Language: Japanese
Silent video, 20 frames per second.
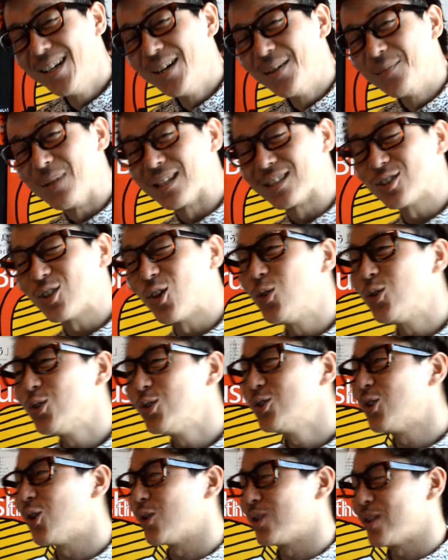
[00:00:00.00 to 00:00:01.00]
まあそうい
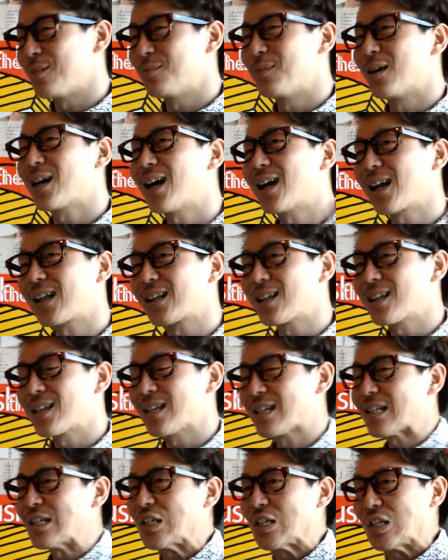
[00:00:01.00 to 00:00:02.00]
うのをね、今体で
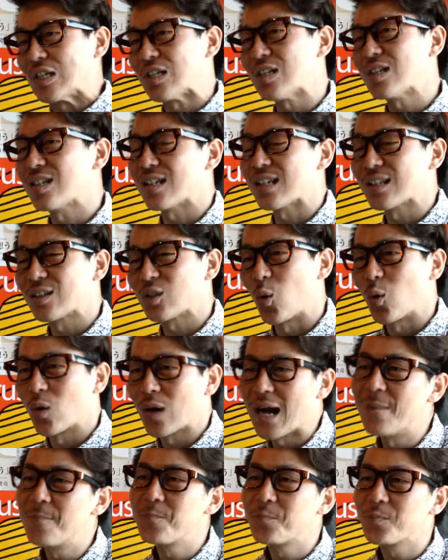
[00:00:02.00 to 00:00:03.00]
ひしひしと
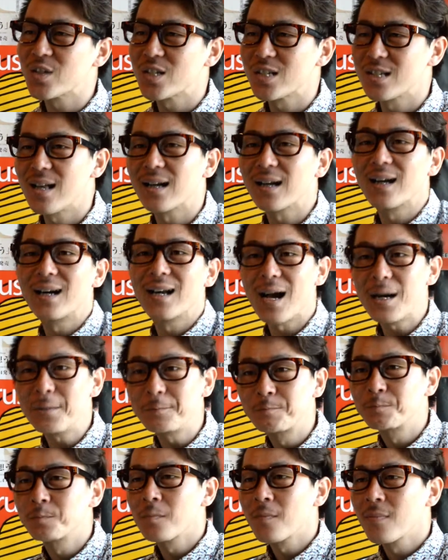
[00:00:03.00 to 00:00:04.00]
感じなが
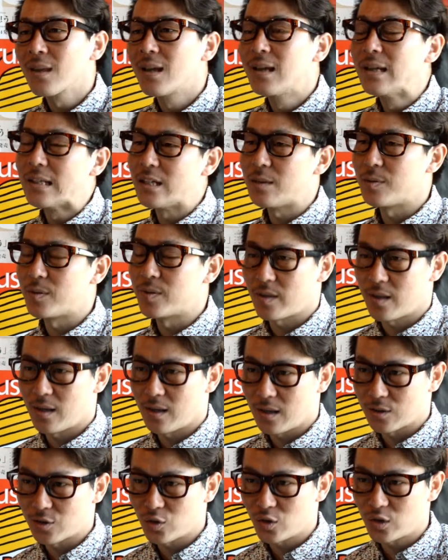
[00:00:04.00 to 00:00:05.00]
ら、日々
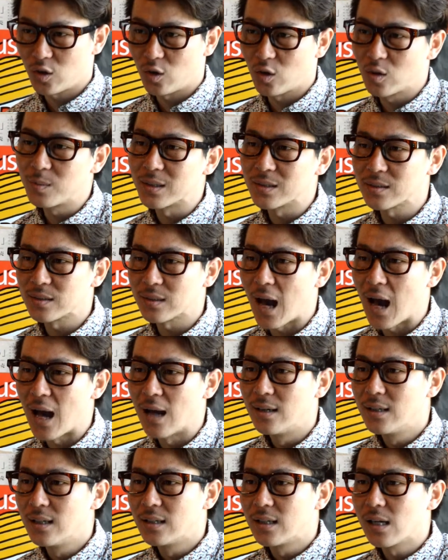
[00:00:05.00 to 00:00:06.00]
生活しておりますが、
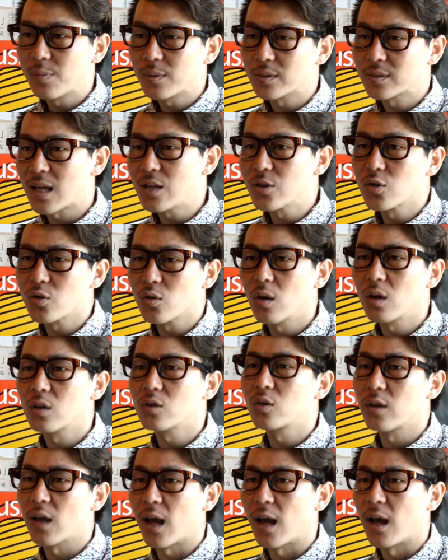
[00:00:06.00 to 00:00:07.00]
やっぱり30超え
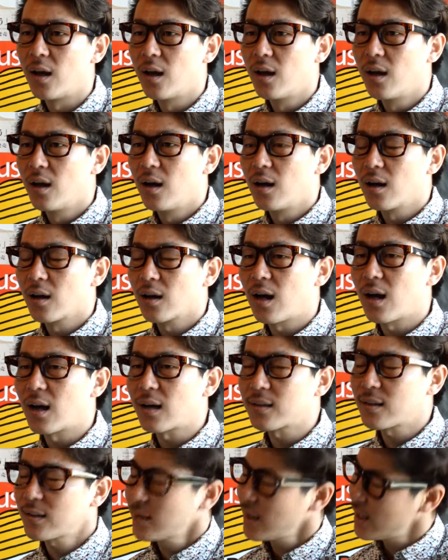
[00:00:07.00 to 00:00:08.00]
るとね、
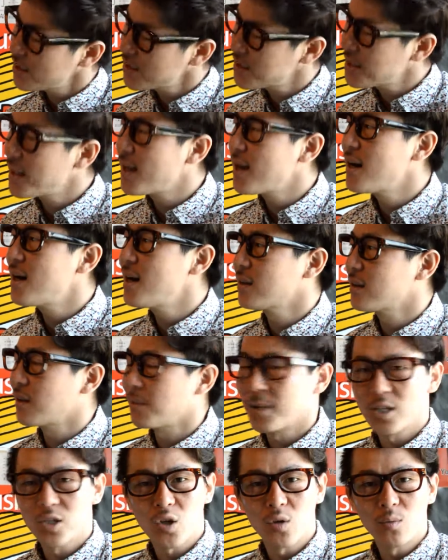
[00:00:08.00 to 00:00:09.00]
体大事だなーっ
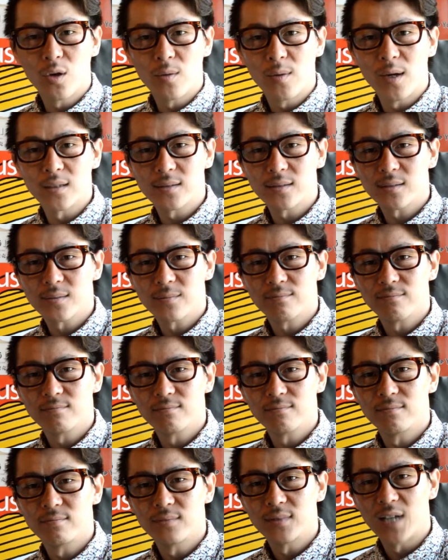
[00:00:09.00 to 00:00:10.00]
てめっちゃ思います。
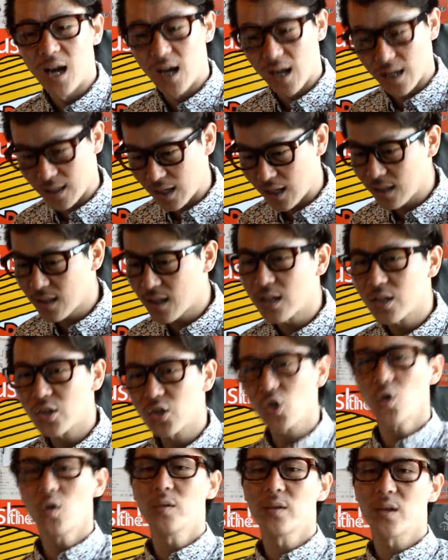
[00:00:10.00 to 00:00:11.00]
はい、体が
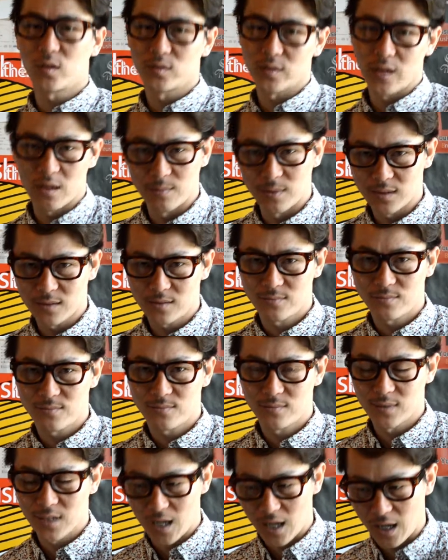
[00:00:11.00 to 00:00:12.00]
資本でございます。
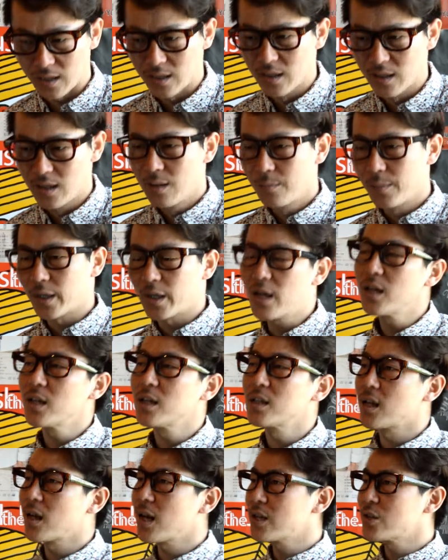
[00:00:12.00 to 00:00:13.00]
はい。まあ元
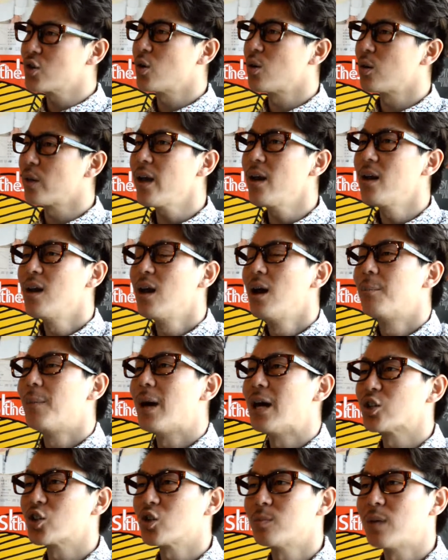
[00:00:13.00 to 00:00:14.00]
気なラジオをね、
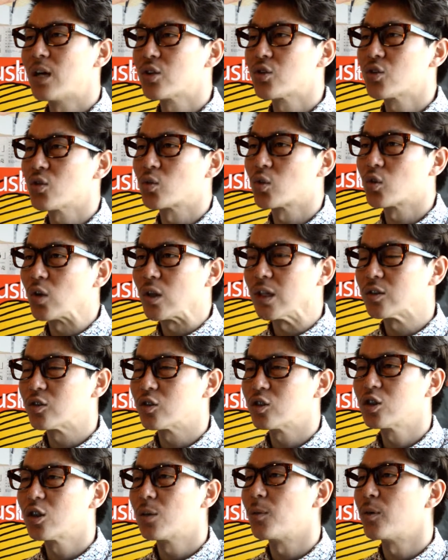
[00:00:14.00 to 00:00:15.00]
毎週毎週お届けす
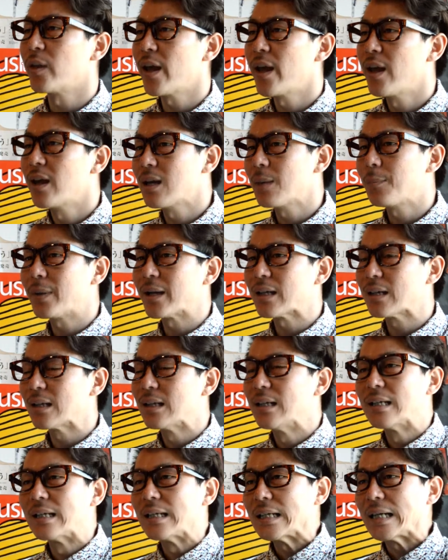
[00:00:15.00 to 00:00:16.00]
るのもね、やっぱり
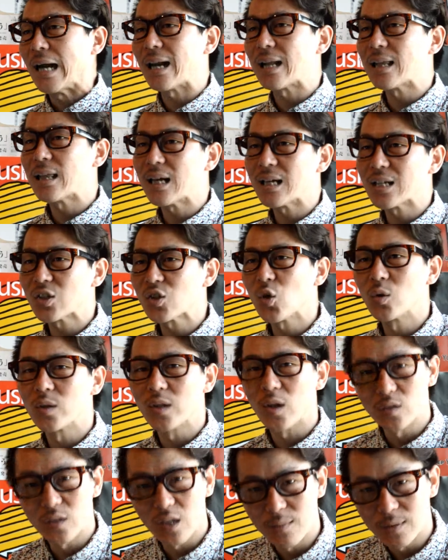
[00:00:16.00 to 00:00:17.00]
体が資本
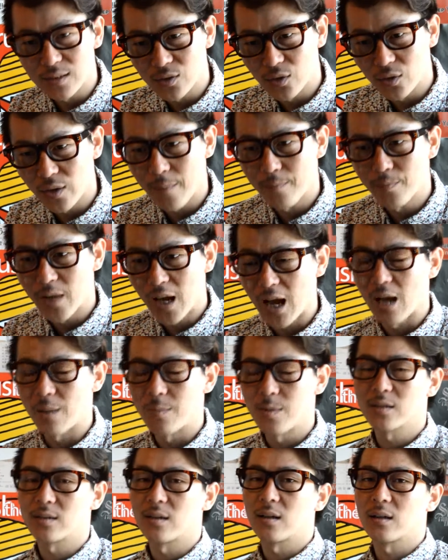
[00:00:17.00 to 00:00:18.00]
でございますので、はい、
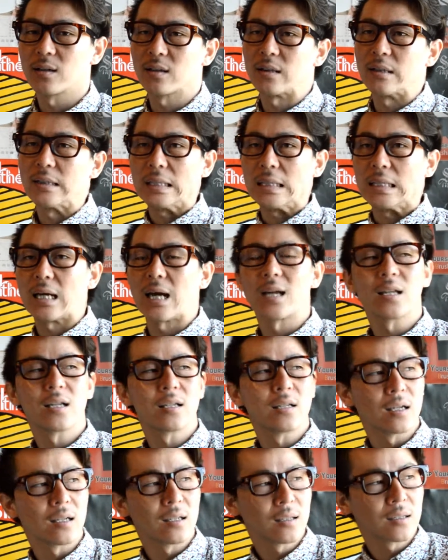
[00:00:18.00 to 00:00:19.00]
皆さん、体
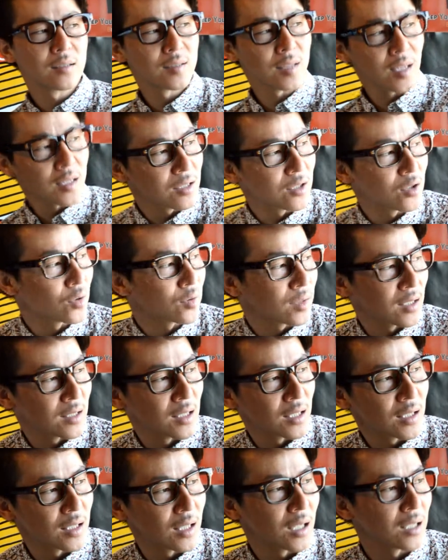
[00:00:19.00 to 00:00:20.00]
にはぜひ気をつけ
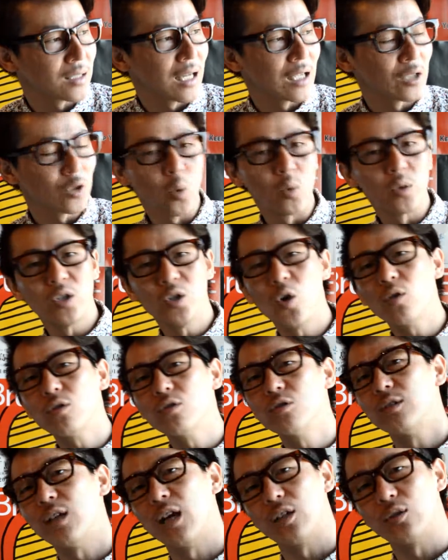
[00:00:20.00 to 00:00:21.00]
ていただきたい。特に
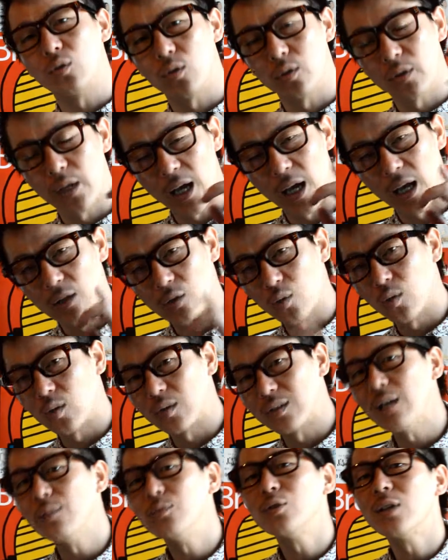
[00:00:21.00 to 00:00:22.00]
夜になるとね、ちょっと
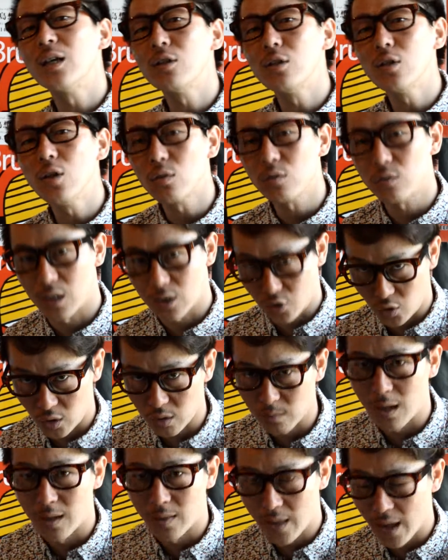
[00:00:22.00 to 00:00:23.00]
寒なる夜でしょ、
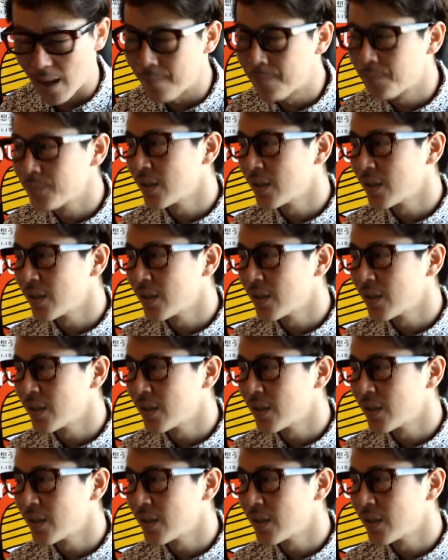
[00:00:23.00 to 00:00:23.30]
今ね。